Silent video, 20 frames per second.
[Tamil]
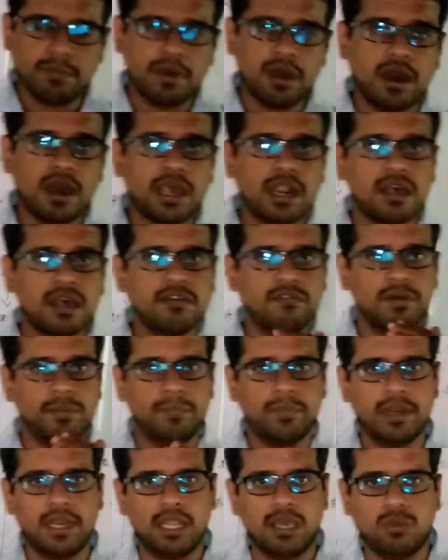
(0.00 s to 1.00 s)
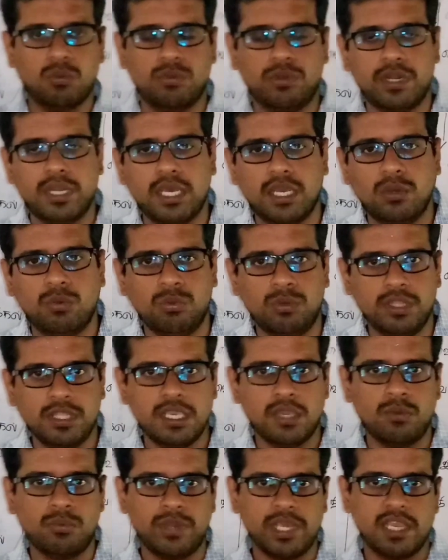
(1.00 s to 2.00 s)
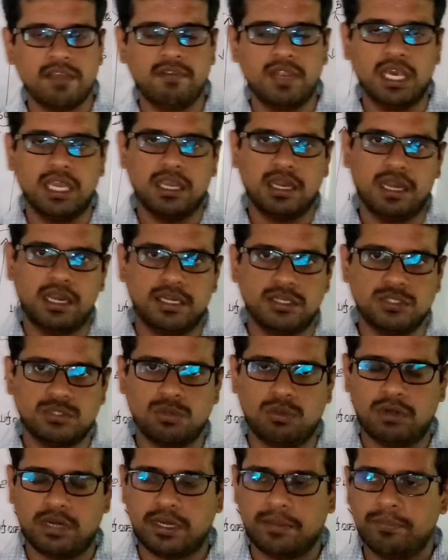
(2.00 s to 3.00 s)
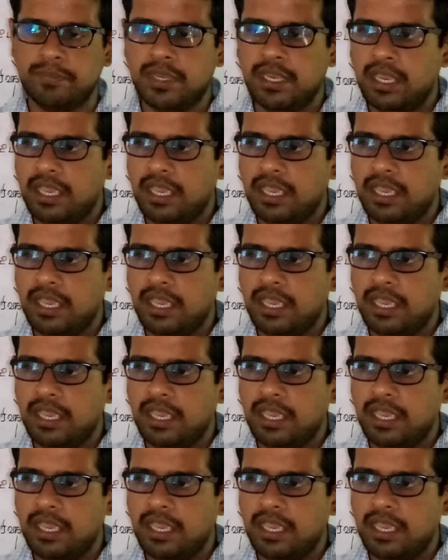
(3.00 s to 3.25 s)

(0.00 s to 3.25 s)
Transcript: மாறா வெப்பனில் கொண்ட குருதியுடைய விலங்குகள் என்று சொல்கிறோம்